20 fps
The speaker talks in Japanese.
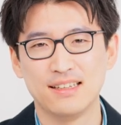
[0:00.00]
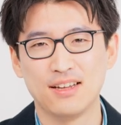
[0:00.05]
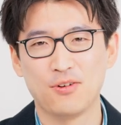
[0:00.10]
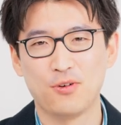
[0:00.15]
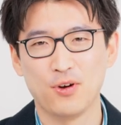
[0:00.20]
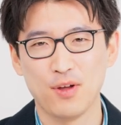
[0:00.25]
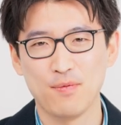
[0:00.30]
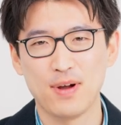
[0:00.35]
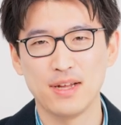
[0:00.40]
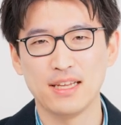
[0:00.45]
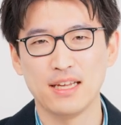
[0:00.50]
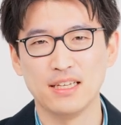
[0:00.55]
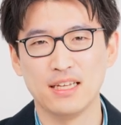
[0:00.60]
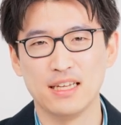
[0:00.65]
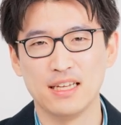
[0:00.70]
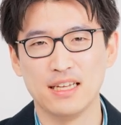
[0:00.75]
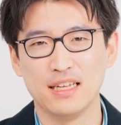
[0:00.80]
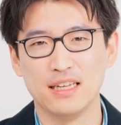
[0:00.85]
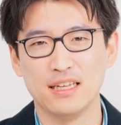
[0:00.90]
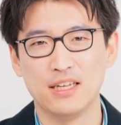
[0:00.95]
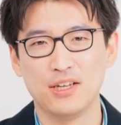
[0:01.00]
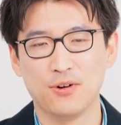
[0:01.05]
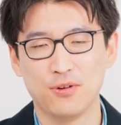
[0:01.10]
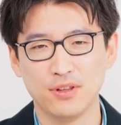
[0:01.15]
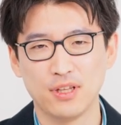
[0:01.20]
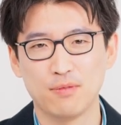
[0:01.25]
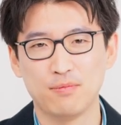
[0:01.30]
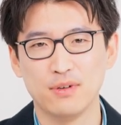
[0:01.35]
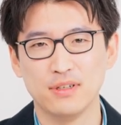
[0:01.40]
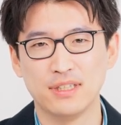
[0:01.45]
これまでにい
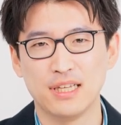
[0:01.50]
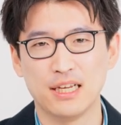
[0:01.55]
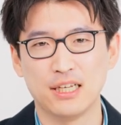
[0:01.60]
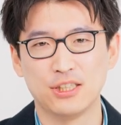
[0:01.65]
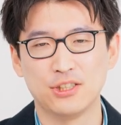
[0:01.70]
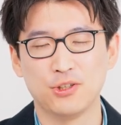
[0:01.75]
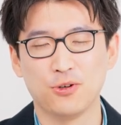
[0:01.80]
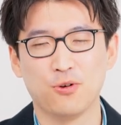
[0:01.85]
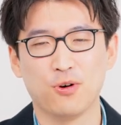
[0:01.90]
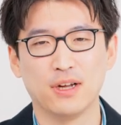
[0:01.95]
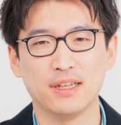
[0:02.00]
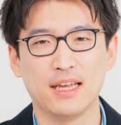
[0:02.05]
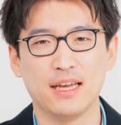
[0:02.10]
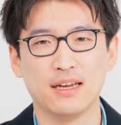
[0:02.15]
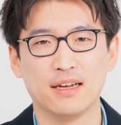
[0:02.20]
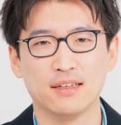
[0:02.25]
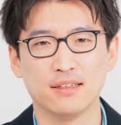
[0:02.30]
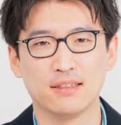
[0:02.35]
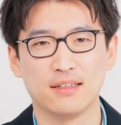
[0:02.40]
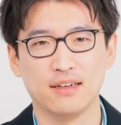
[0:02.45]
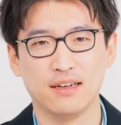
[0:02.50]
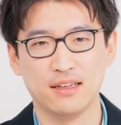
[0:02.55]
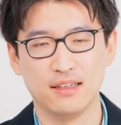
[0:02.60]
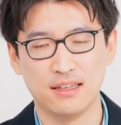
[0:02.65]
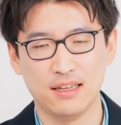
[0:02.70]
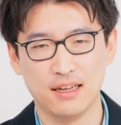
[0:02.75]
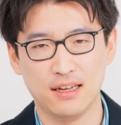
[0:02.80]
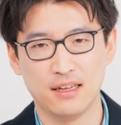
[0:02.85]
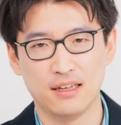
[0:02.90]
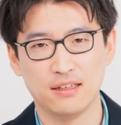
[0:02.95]
ろんな分析手法が提案され
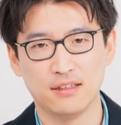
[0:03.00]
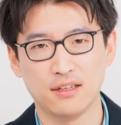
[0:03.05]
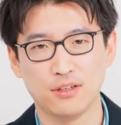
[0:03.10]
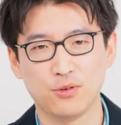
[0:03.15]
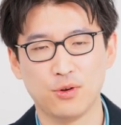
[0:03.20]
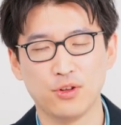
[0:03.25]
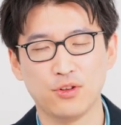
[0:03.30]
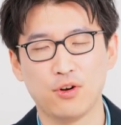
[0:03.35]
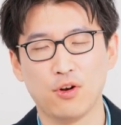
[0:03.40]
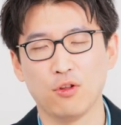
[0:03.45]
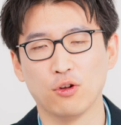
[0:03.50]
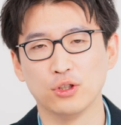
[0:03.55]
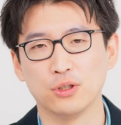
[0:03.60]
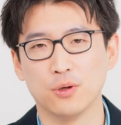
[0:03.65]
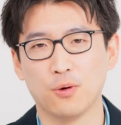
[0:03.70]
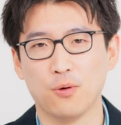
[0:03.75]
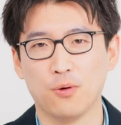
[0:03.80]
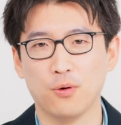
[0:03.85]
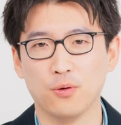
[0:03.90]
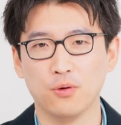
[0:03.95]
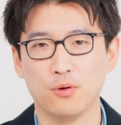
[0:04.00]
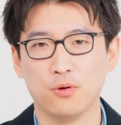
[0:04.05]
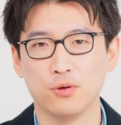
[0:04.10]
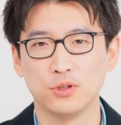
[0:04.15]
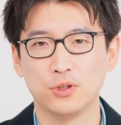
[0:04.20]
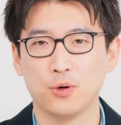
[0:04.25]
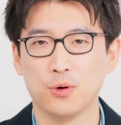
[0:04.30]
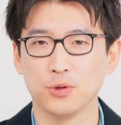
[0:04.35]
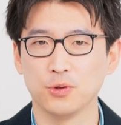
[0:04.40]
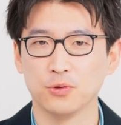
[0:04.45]
てでそれぞれの手法
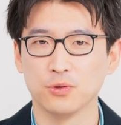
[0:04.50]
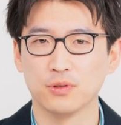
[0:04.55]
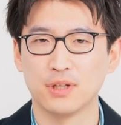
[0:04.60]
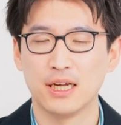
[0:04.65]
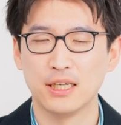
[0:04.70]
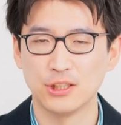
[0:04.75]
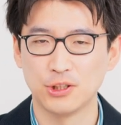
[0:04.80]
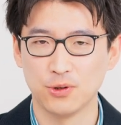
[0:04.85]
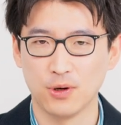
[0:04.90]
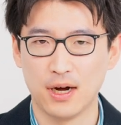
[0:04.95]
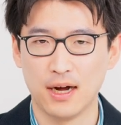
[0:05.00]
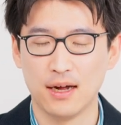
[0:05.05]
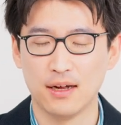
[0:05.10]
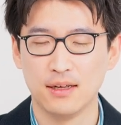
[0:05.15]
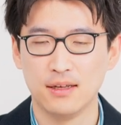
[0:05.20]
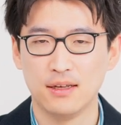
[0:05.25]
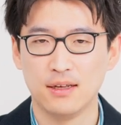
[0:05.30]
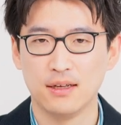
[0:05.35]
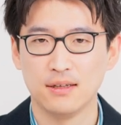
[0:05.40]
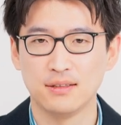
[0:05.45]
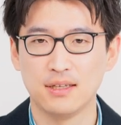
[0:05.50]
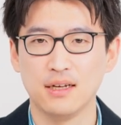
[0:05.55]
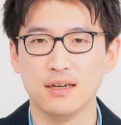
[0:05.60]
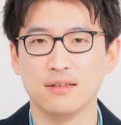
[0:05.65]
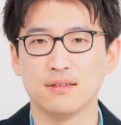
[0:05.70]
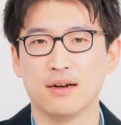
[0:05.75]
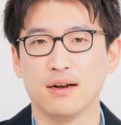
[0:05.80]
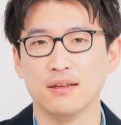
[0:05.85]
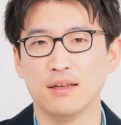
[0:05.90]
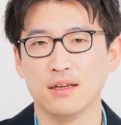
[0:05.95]
の長所と短所が整
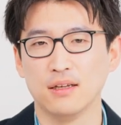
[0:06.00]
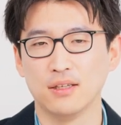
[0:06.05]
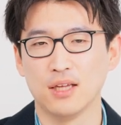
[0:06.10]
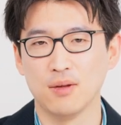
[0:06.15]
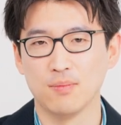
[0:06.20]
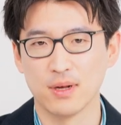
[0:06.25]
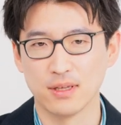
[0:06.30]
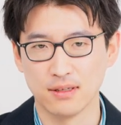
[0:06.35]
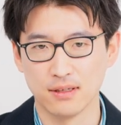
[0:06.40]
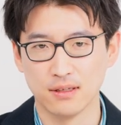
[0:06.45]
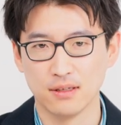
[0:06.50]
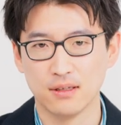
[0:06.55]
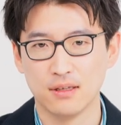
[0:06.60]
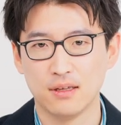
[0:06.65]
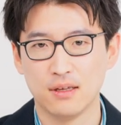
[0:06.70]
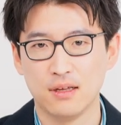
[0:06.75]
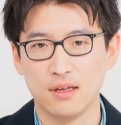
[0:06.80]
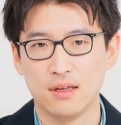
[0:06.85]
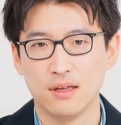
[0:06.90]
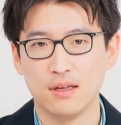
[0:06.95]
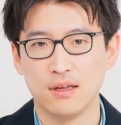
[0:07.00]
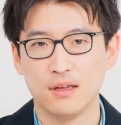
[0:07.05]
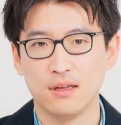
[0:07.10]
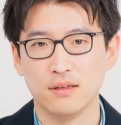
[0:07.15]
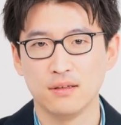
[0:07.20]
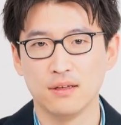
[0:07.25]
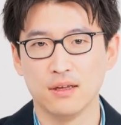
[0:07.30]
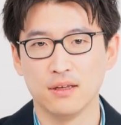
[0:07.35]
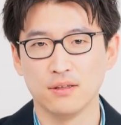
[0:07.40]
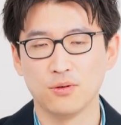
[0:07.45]
理されてきています
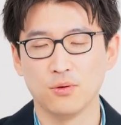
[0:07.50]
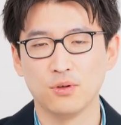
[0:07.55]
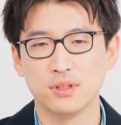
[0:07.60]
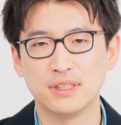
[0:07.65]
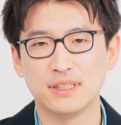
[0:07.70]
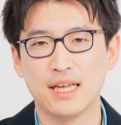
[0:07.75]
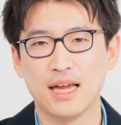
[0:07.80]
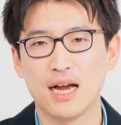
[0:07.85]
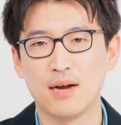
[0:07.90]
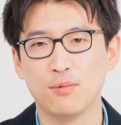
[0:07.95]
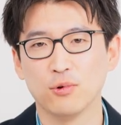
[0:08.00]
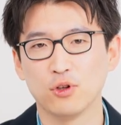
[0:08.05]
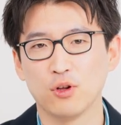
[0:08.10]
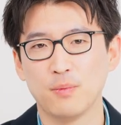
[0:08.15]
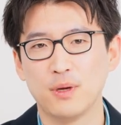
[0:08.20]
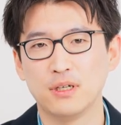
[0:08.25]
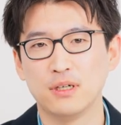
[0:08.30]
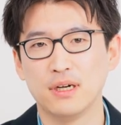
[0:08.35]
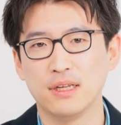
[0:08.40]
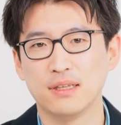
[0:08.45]
その時代が求める